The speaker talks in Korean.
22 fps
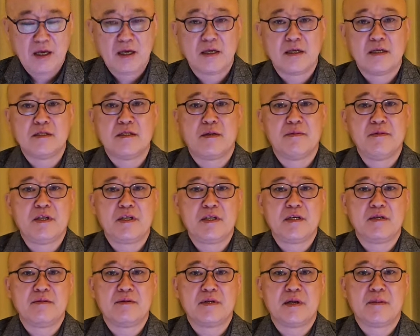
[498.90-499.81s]

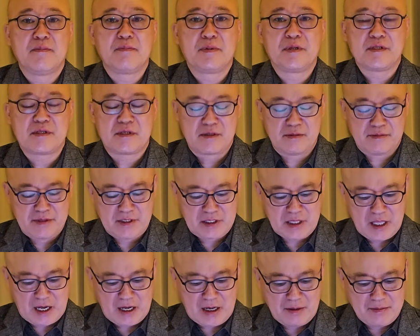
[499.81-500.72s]
이재명이 이번에 피습을
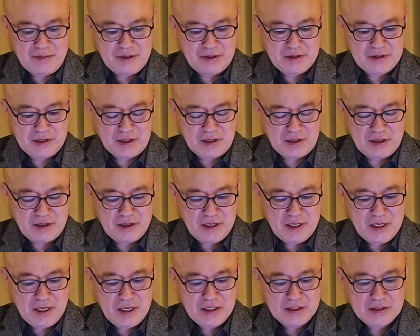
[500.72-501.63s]
당하면서
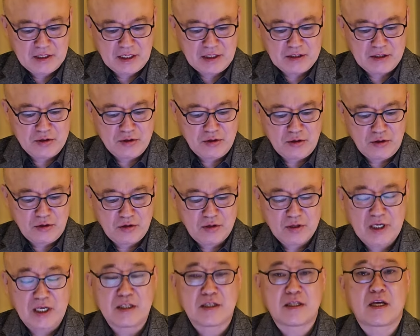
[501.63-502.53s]

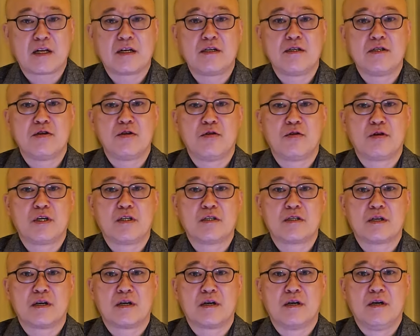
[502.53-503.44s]
자신도 개딸을
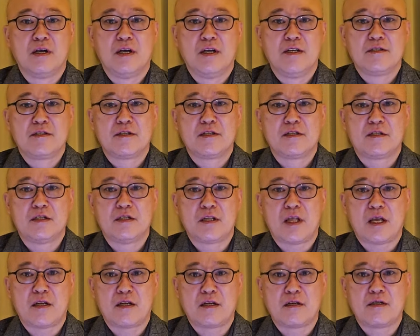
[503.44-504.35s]
이용해서 정치
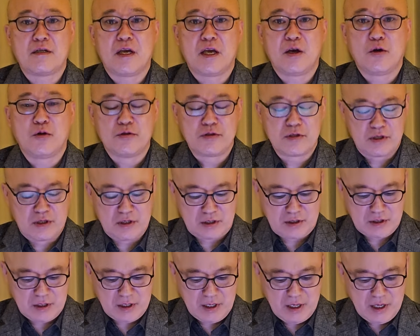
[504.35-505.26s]
테러를 해온 것,
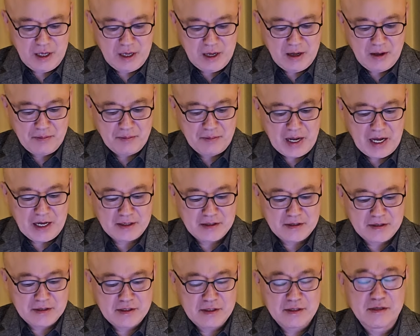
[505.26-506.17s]

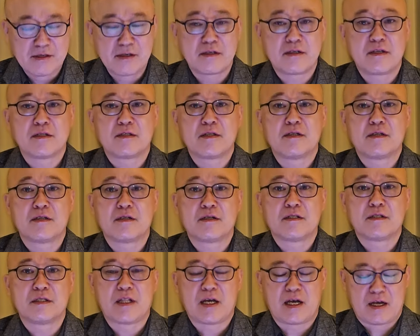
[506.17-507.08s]
많은 것을 느꼈을
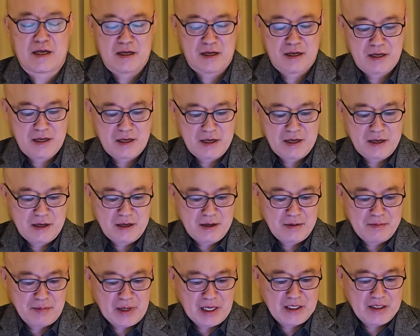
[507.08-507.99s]
것이다.
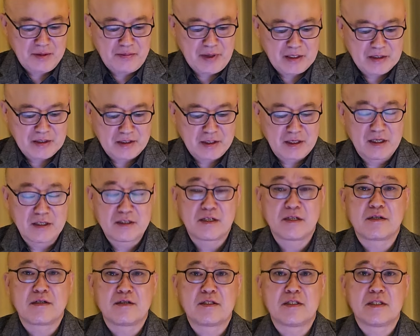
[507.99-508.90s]
많이
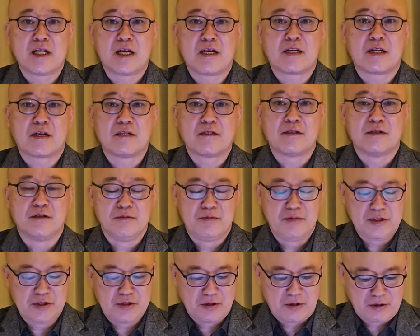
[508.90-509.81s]
반성했을 것이다 라는
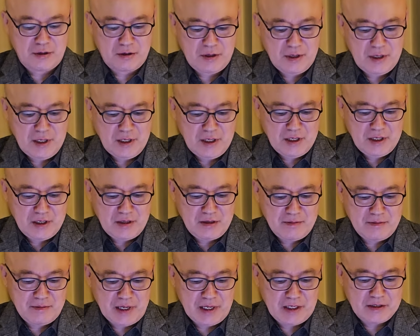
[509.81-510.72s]
의미죠.
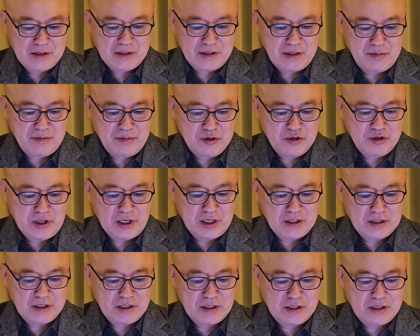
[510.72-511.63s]
이런 말들이
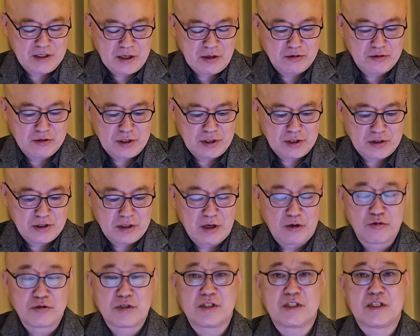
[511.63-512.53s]
민주당에서 그대로
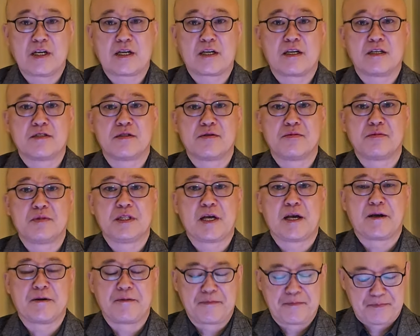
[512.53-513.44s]
터져나오기
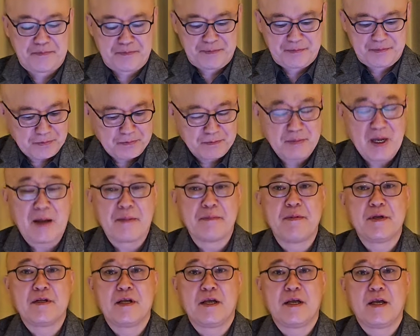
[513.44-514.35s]
시작했습니다.
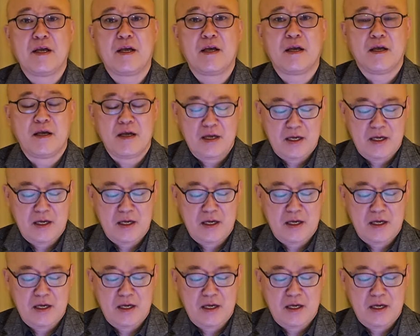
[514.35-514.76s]
반면에